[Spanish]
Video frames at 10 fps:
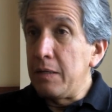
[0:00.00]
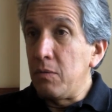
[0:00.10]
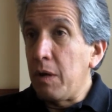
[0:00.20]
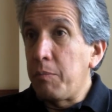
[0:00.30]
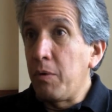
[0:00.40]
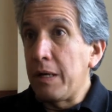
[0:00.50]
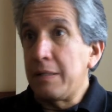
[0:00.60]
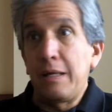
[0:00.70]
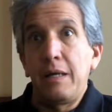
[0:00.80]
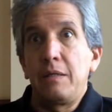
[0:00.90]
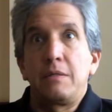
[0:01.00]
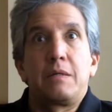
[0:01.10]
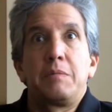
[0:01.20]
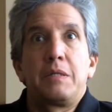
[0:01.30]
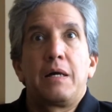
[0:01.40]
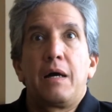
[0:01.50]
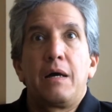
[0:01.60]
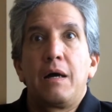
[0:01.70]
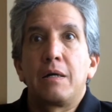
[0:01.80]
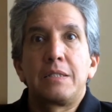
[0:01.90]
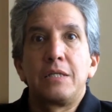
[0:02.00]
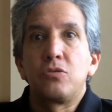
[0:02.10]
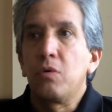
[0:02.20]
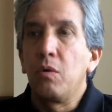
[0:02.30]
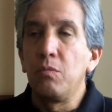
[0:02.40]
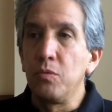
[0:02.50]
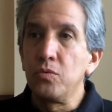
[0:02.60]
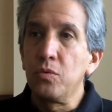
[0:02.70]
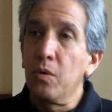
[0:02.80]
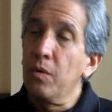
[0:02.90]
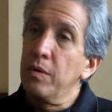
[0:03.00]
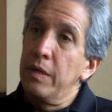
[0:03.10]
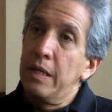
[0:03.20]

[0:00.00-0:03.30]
en una puerta y que me da acceso a un mundo,